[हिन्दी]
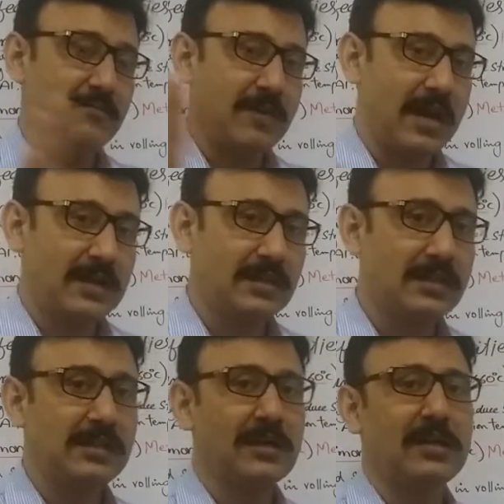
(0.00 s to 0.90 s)

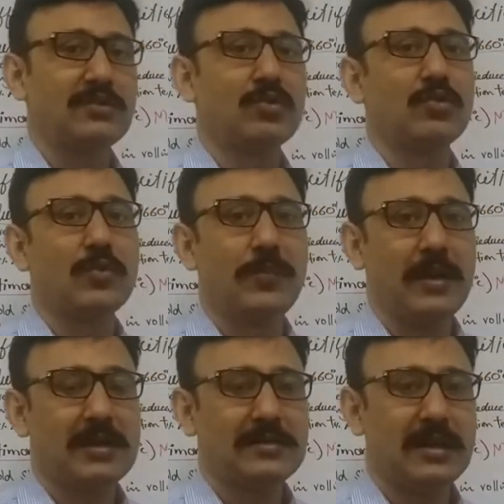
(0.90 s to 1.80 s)
मेटल का जो ग्रुप
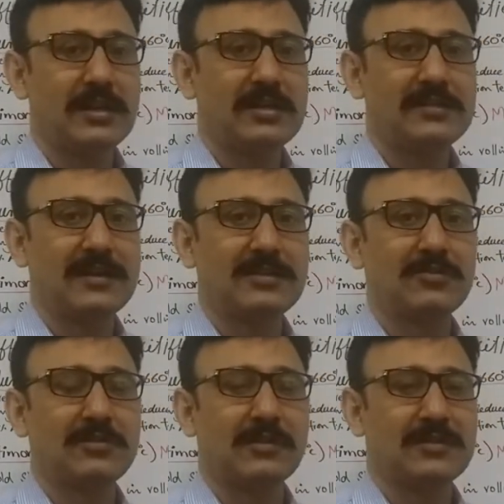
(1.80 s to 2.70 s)
है सारी की सारी जो
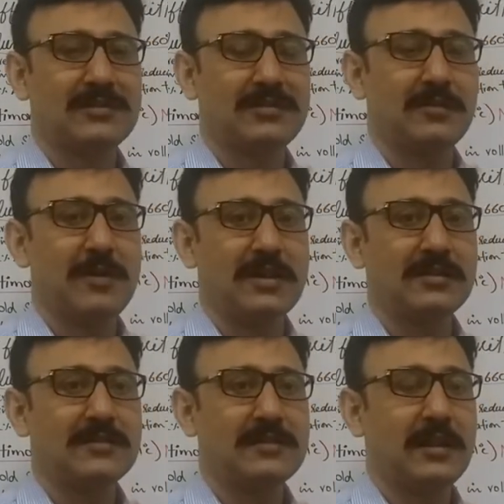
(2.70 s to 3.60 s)
ट्रांजिशन
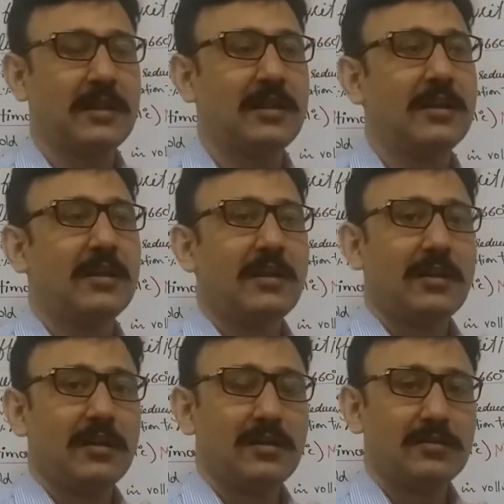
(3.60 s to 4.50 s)
मेटल्स हैं
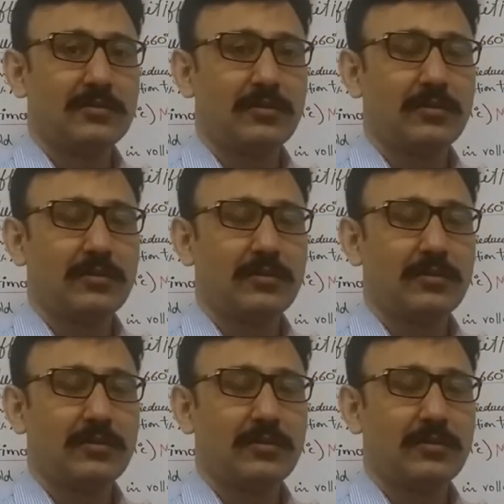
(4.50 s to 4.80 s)
जो